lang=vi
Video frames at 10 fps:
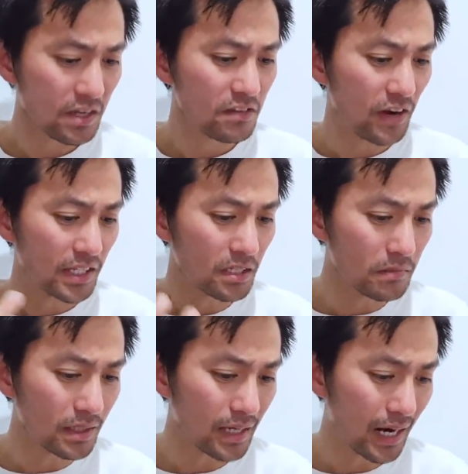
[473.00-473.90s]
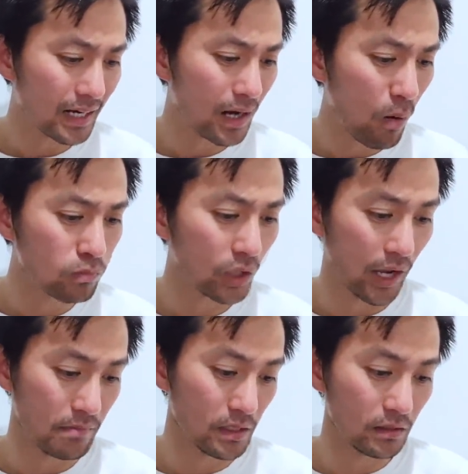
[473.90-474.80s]
phải chứng minh rằng không
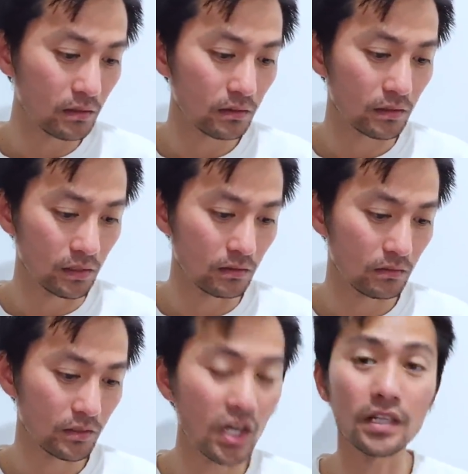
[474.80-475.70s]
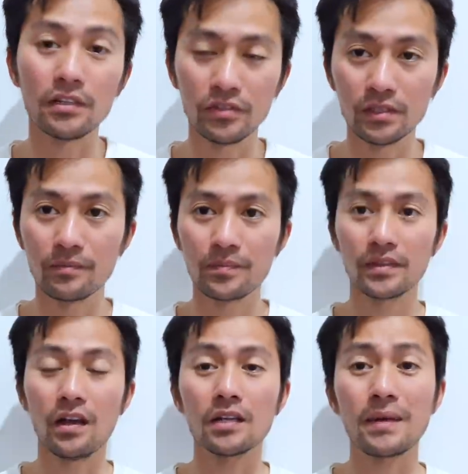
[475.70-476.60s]
thể mướn được dân địa phương.
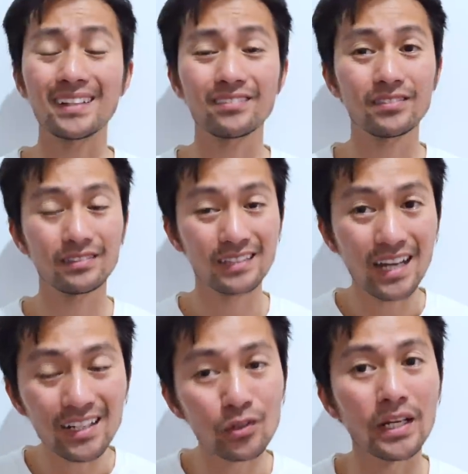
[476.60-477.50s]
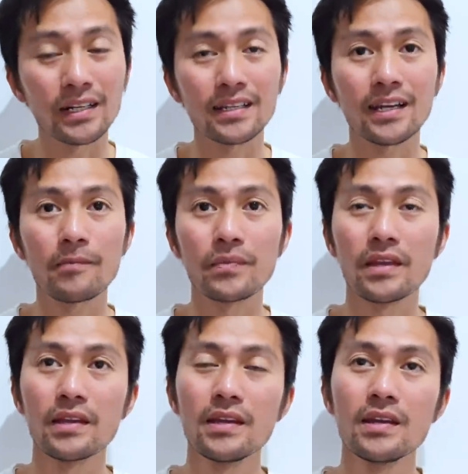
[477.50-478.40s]
Đó, các bạn nhớ điều kiện này nha.
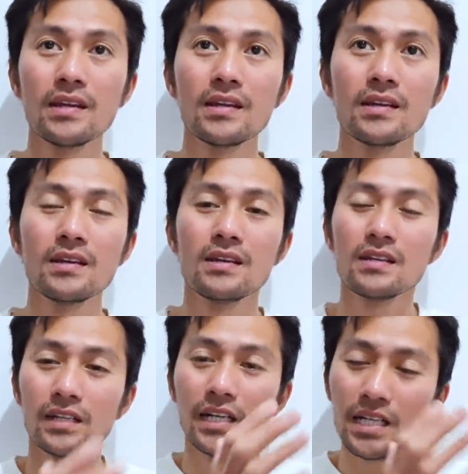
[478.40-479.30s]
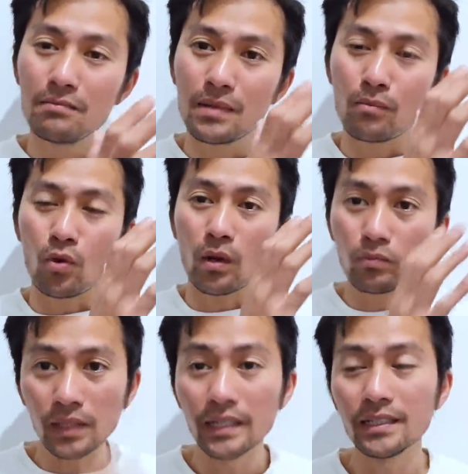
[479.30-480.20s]
Khi mà một công
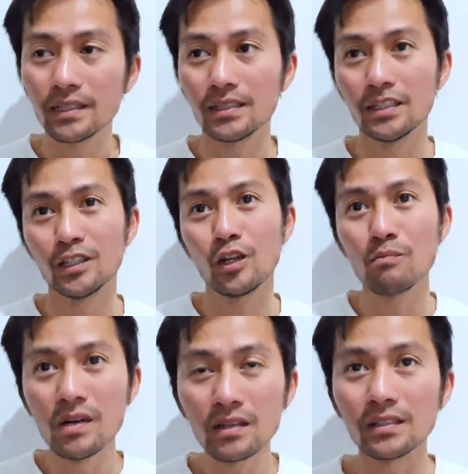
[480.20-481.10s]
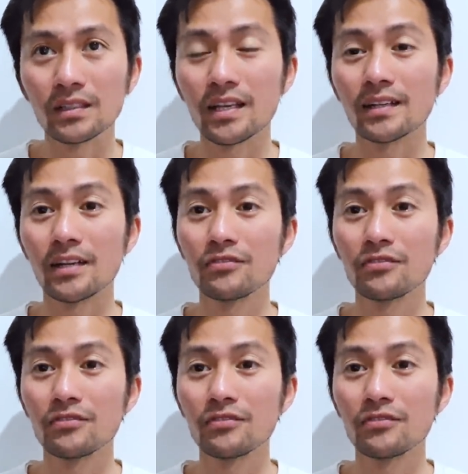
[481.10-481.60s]
ty á, nó mướn được dân địa